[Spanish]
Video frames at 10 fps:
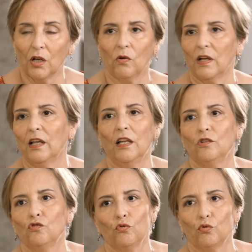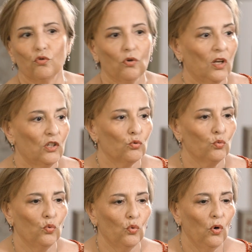que aunque en
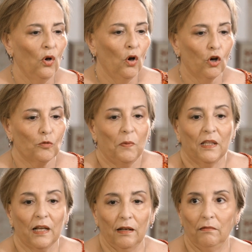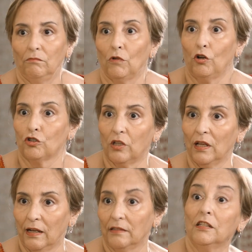su hospital no los
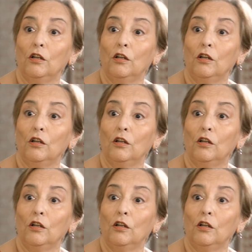tengan,